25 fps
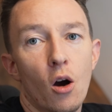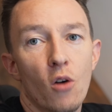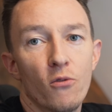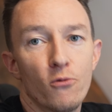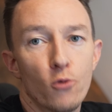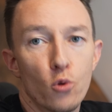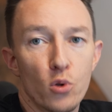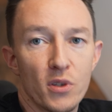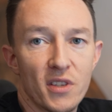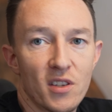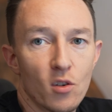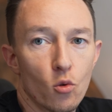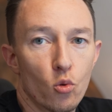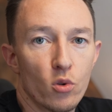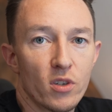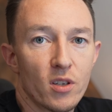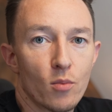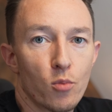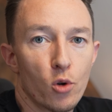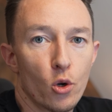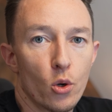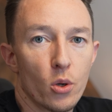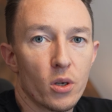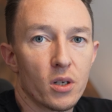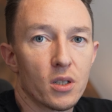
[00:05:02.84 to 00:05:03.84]
auf
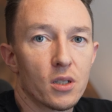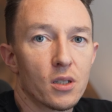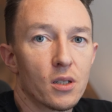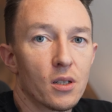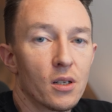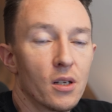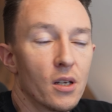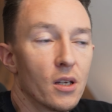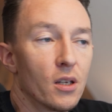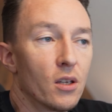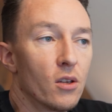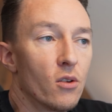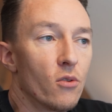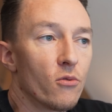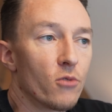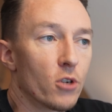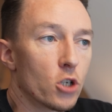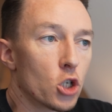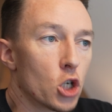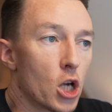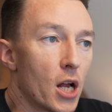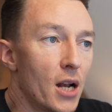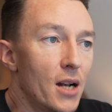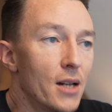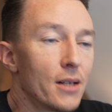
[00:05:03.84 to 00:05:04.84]
Funktionsblöcke
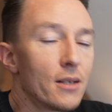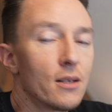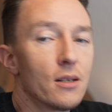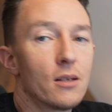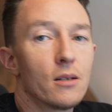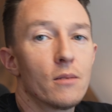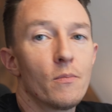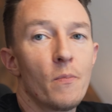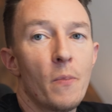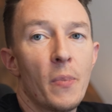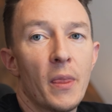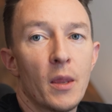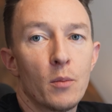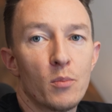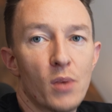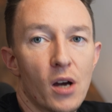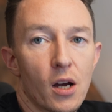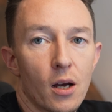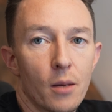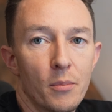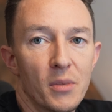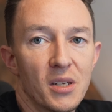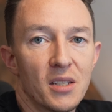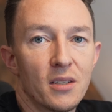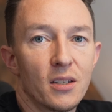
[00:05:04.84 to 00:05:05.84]
verschalten,
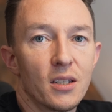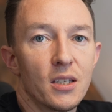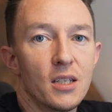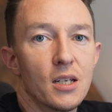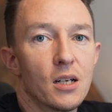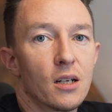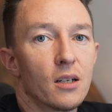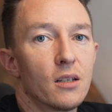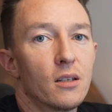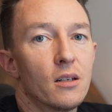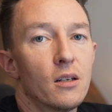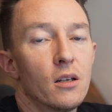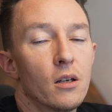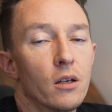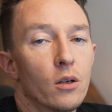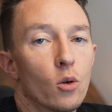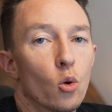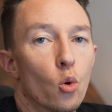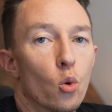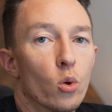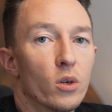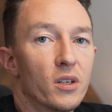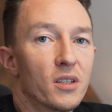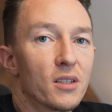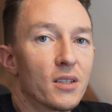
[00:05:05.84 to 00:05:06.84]
parametrieren
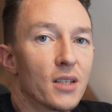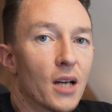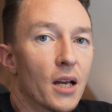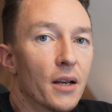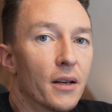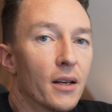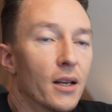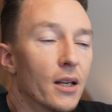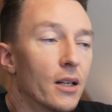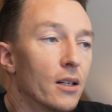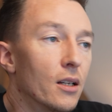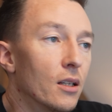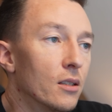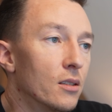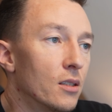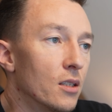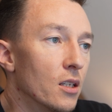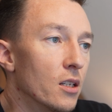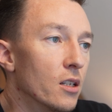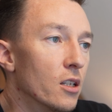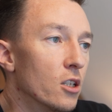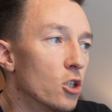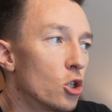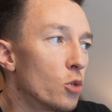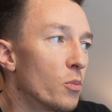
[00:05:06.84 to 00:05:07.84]
und dann
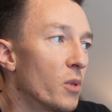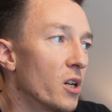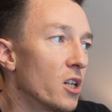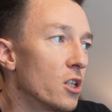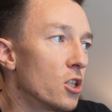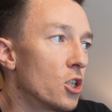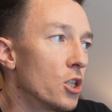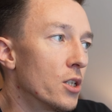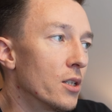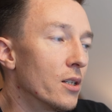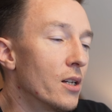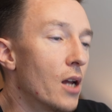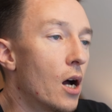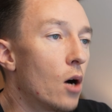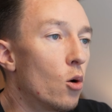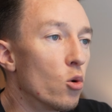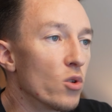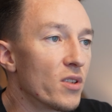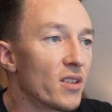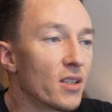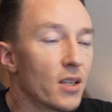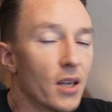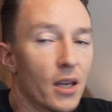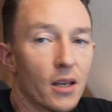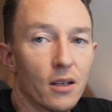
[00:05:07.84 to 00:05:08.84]
den entsprechenden
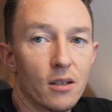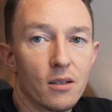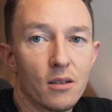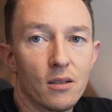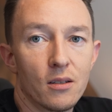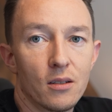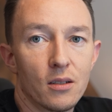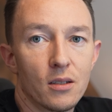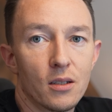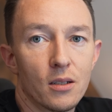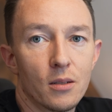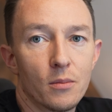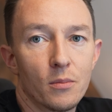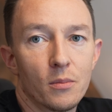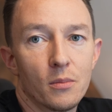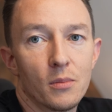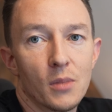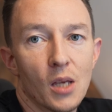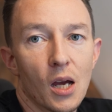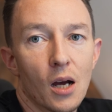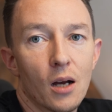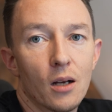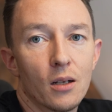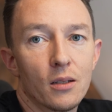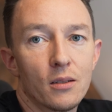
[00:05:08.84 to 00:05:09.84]
Ausgängen ähm,
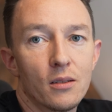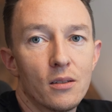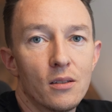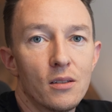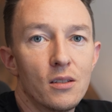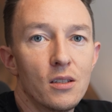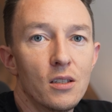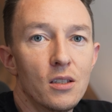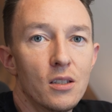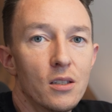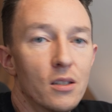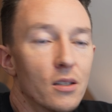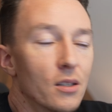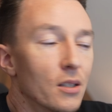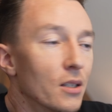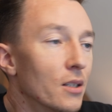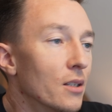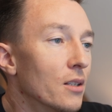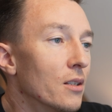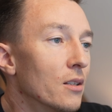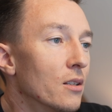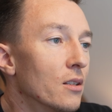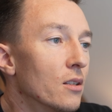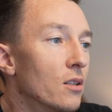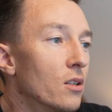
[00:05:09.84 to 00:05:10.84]
ja, die
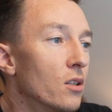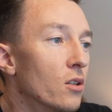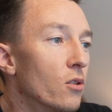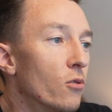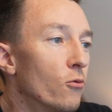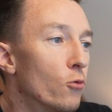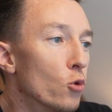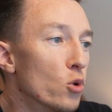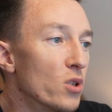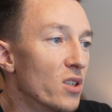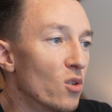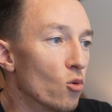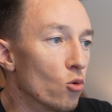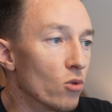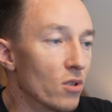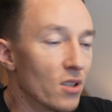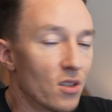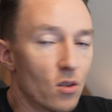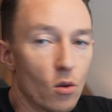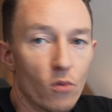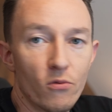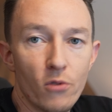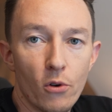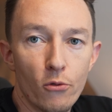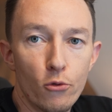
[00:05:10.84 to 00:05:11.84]
Funktionen
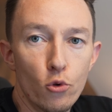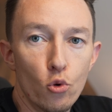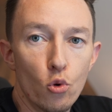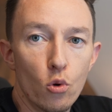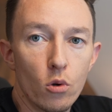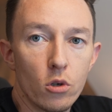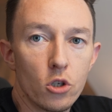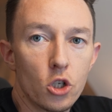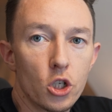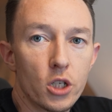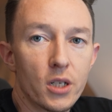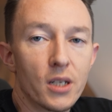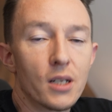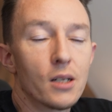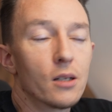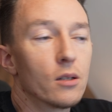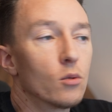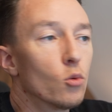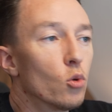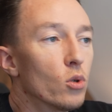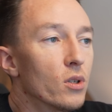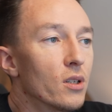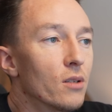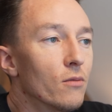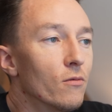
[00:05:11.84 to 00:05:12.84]
zur Verfügung stellen.
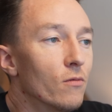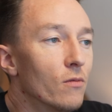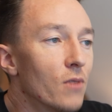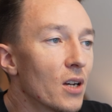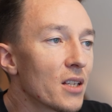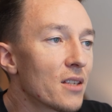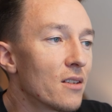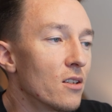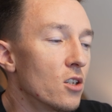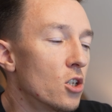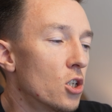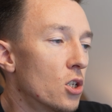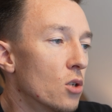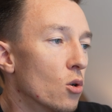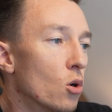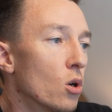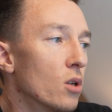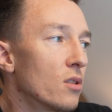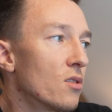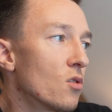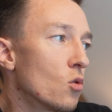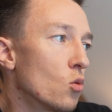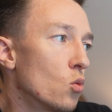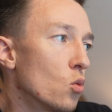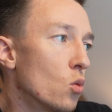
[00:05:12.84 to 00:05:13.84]
Und was ich
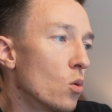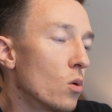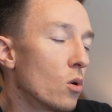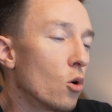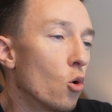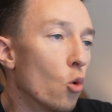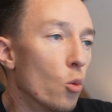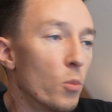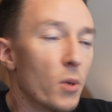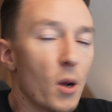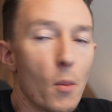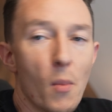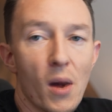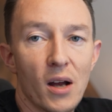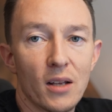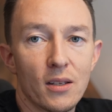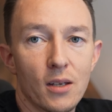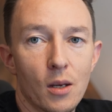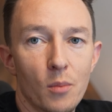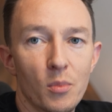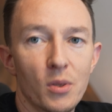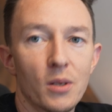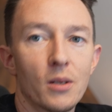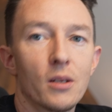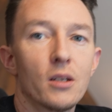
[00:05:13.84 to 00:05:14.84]
dort so grob gemacht
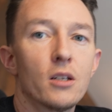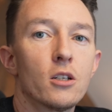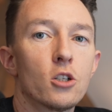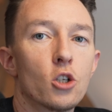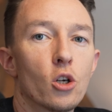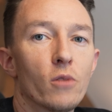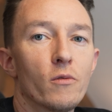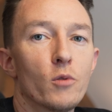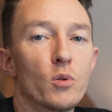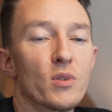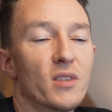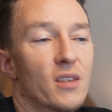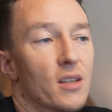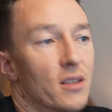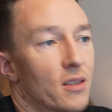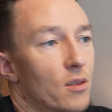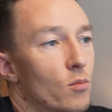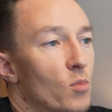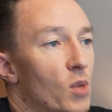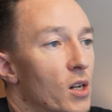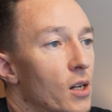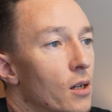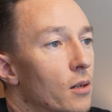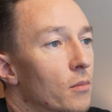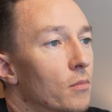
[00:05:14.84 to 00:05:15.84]
habe, schauen wir uns
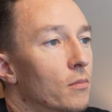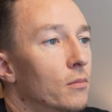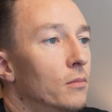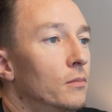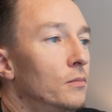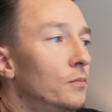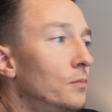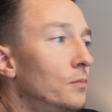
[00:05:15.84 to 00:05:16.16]
jetzt mal an.